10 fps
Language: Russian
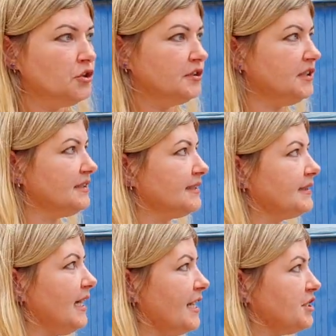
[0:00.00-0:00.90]
То есть их
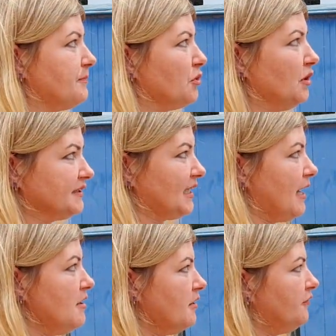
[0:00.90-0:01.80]
задача
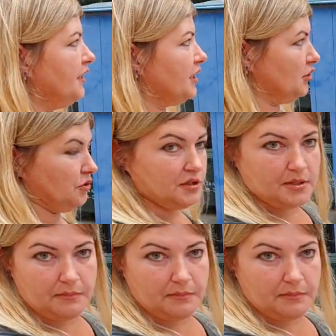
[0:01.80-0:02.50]
просто выкинуть